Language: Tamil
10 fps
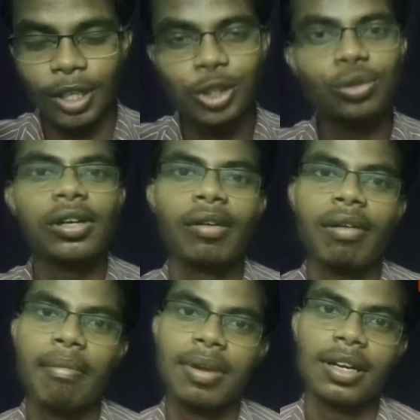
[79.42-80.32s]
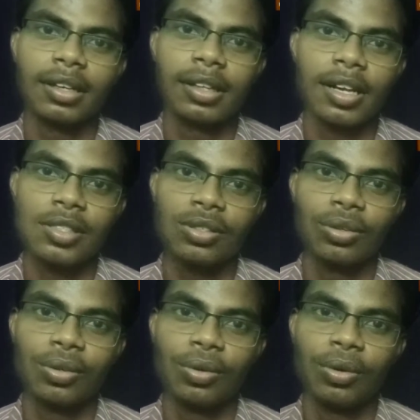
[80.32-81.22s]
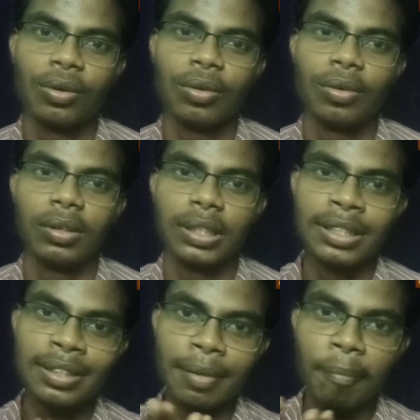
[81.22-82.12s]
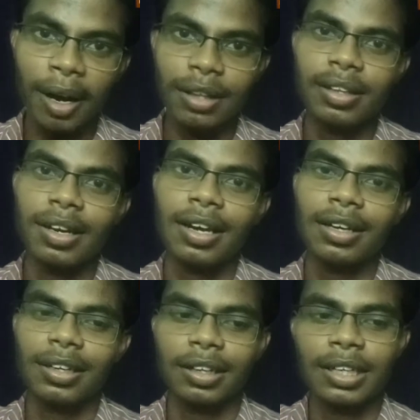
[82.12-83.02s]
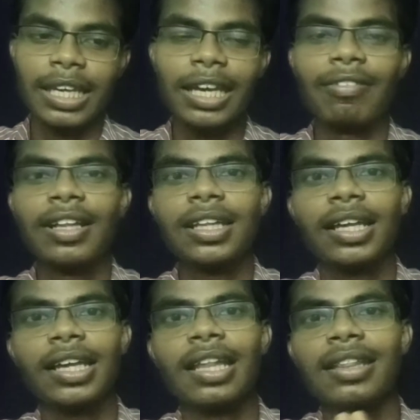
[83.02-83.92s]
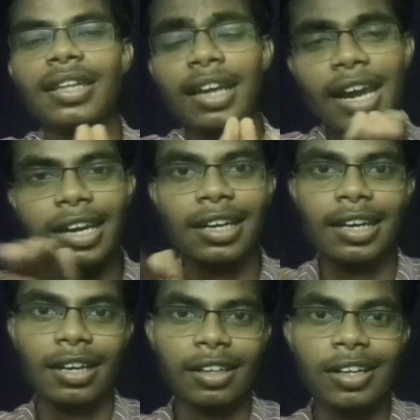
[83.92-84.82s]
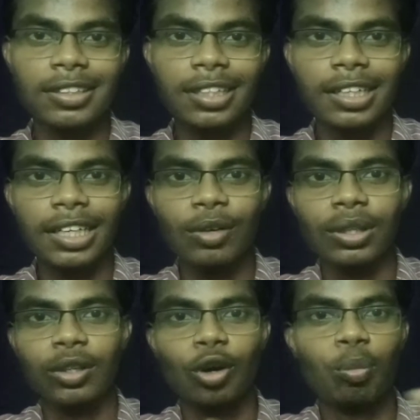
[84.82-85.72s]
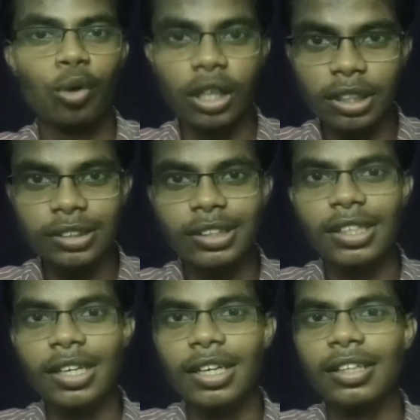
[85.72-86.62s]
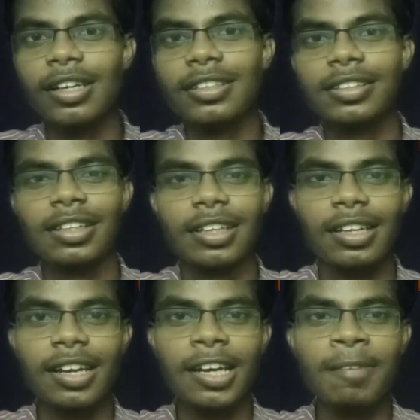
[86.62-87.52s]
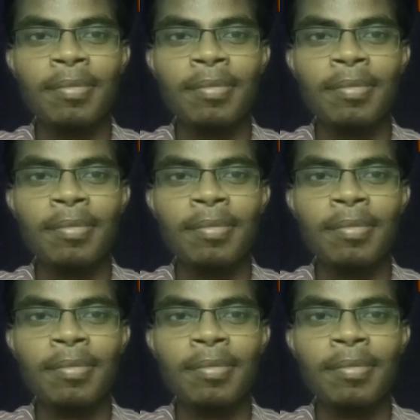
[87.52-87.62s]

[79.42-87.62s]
ட்ரூ லவ் அப்படின்றது தான் ஸோ இந்த படத்தில் நீங்கள் வந்து எந்த கேட்டகரியாக இருந்தாலும் சரி நீங்கள் வந்து ஒரு மொரட்டு சிங்கிளாக இருந்தாலும் சரி இல்லை